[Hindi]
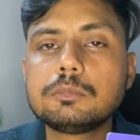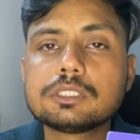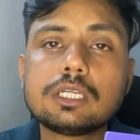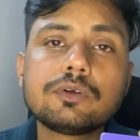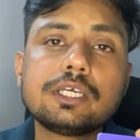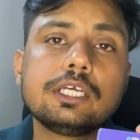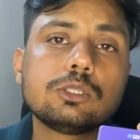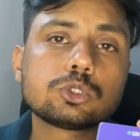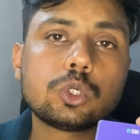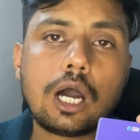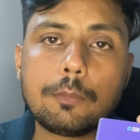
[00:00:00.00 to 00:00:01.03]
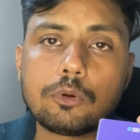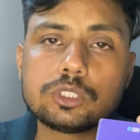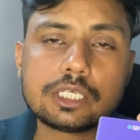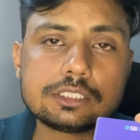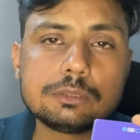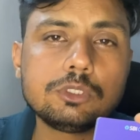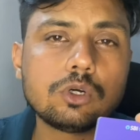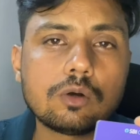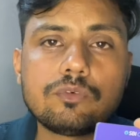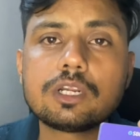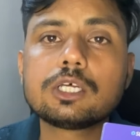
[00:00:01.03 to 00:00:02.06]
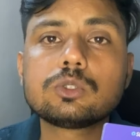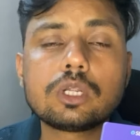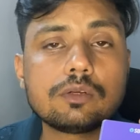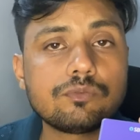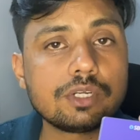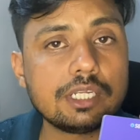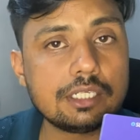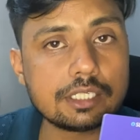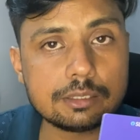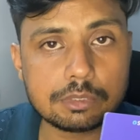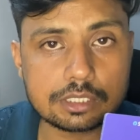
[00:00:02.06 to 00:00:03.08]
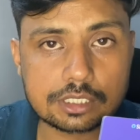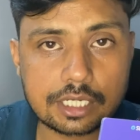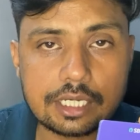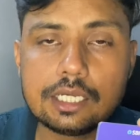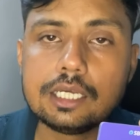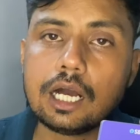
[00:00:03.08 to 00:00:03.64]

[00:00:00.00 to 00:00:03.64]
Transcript: मतलब कि ये दोस्तों आपको जो किसी भी ऑफर के दौरान फ्री नहीं मिलता है